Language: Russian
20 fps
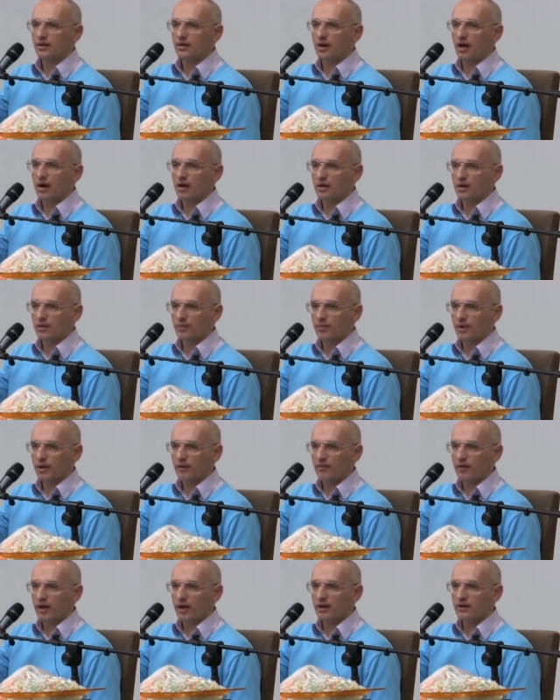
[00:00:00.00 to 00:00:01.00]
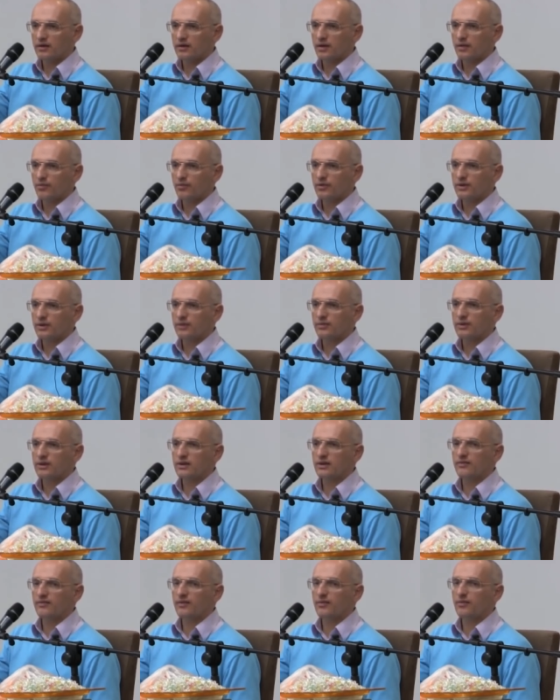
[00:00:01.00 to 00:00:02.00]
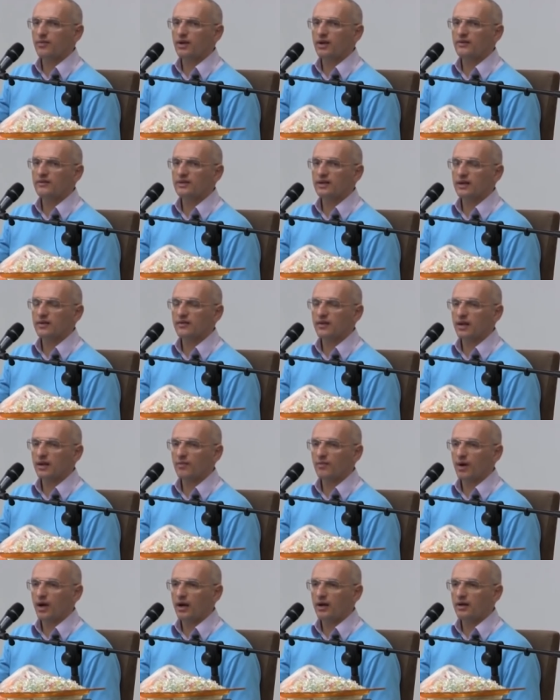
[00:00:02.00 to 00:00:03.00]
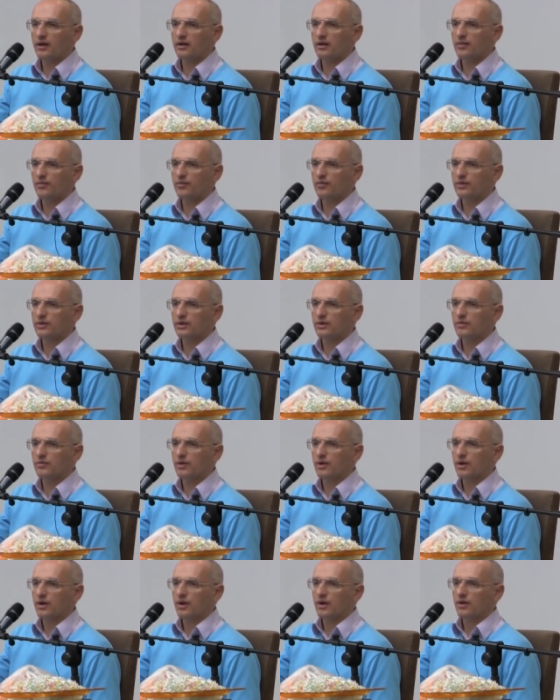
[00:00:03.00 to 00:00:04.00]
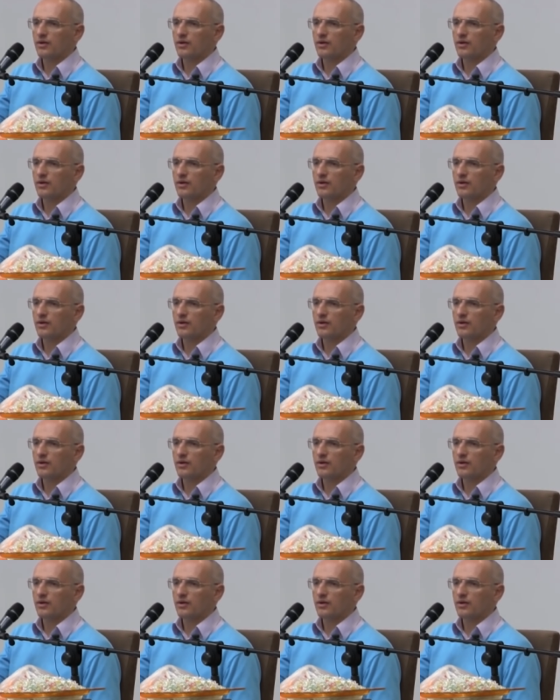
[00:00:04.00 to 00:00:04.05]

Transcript: Как это проявляется? Допустим, если вы были в Германии, допустим,